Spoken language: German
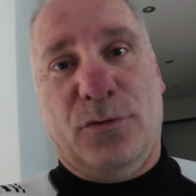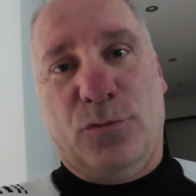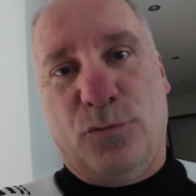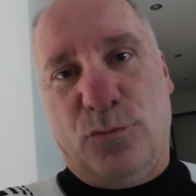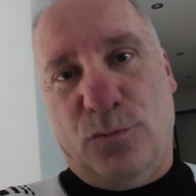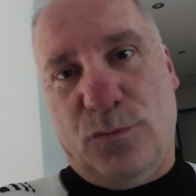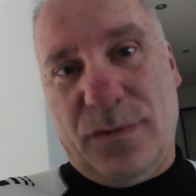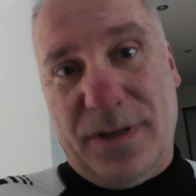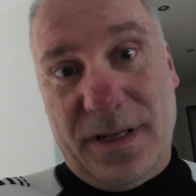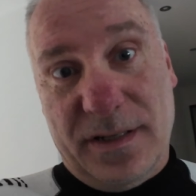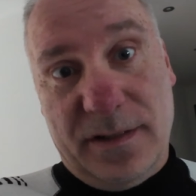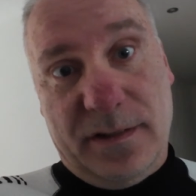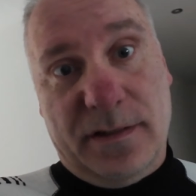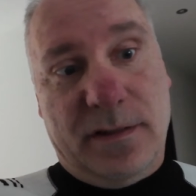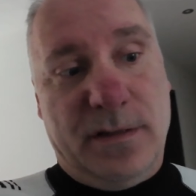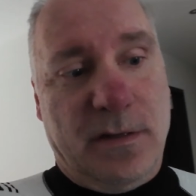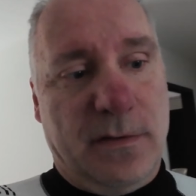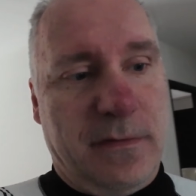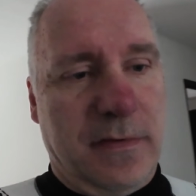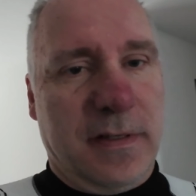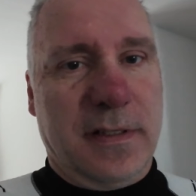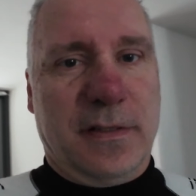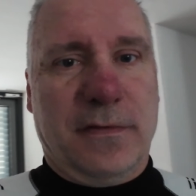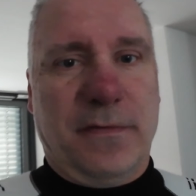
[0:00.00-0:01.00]
Und das ist
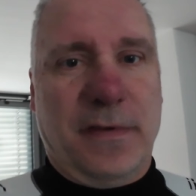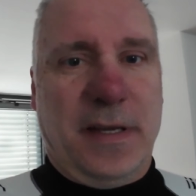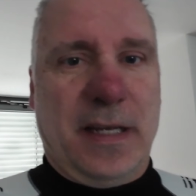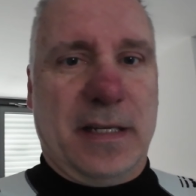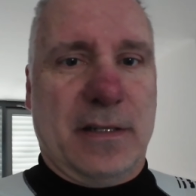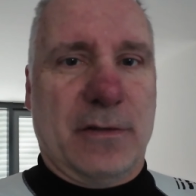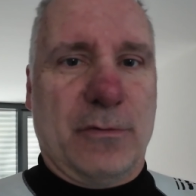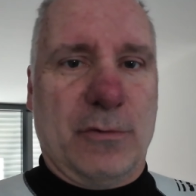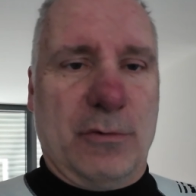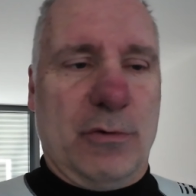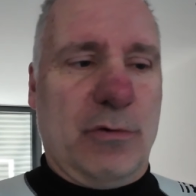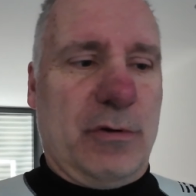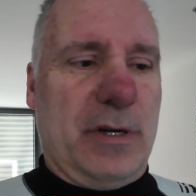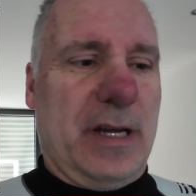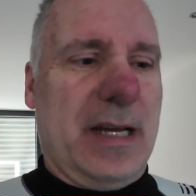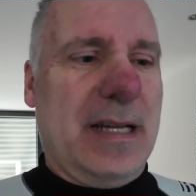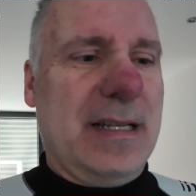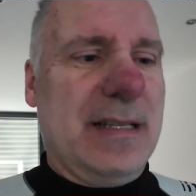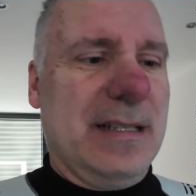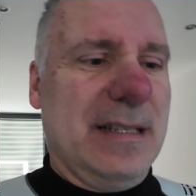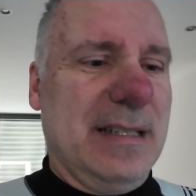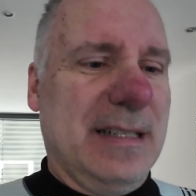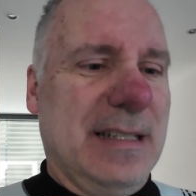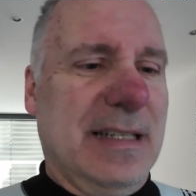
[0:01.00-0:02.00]
doch was wert,
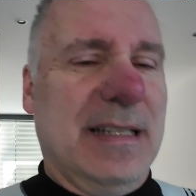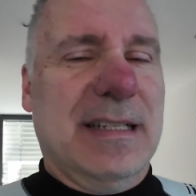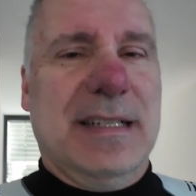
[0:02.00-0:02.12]
oder?